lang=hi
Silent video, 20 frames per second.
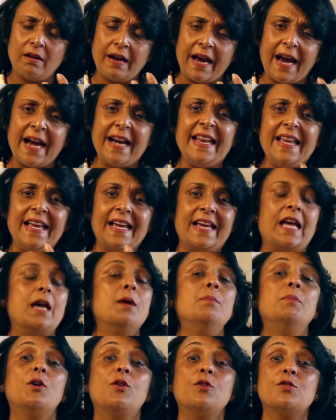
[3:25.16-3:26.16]
हेड uh,
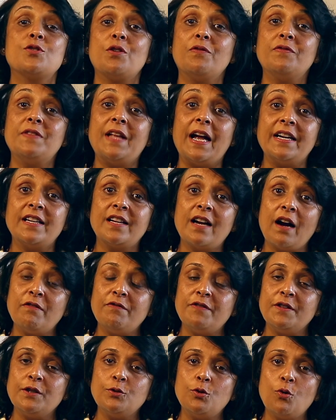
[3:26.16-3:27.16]
है बिकॉज ऑफ दैट
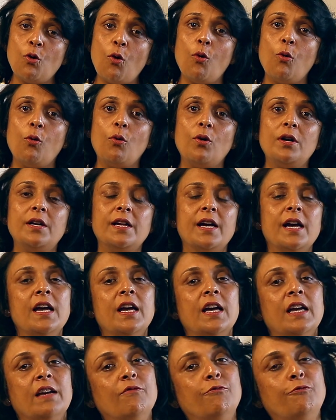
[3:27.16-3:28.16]
कफ एंड कोल्ड
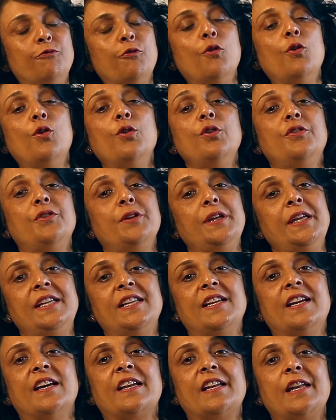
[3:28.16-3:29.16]
वो
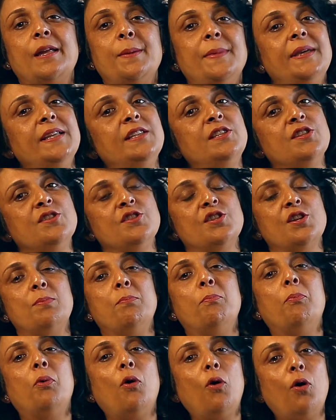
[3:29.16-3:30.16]
ट्रीट करने में जिंजर
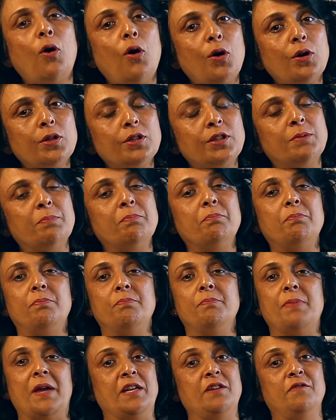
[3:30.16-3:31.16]
बहुत
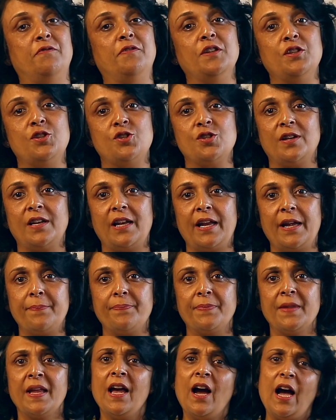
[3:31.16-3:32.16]
बेनिफिशियल
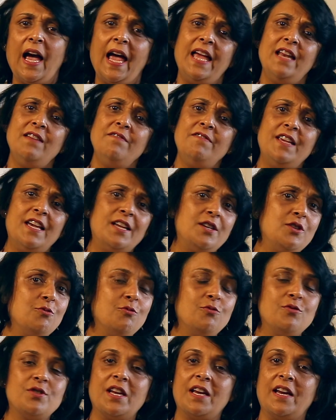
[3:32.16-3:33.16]
है एंड वी आर
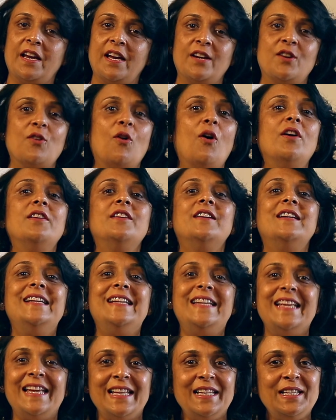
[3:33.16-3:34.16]
यूजिंग इट ऑन अ
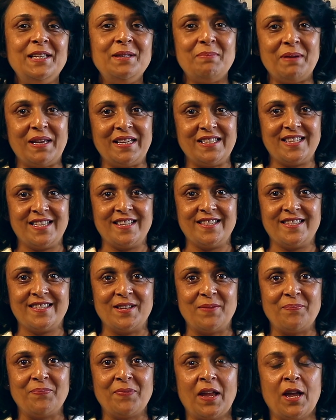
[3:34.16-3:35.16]
डेली
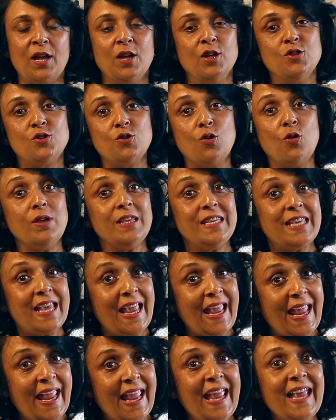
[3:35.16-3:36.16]
बेसिस सो ये
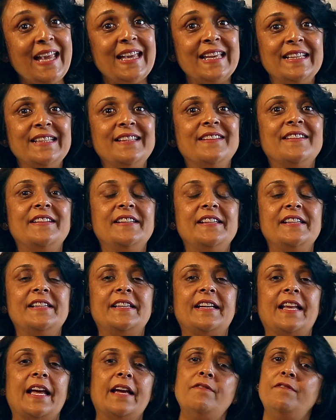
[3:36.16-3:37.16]
एक
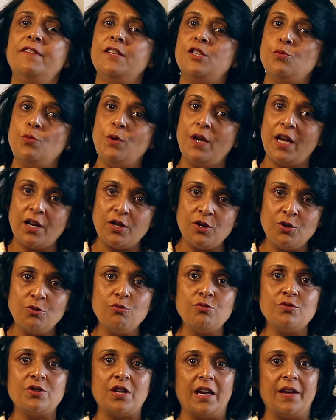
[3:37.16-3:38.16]
इन्ग्रीडियंट है विच वी आर
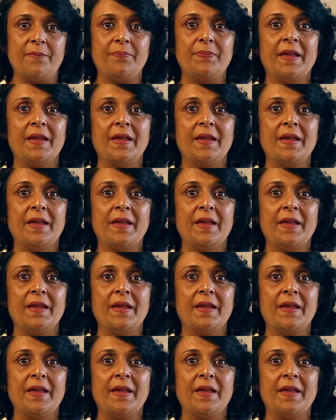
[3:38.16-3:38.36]
यूजिंग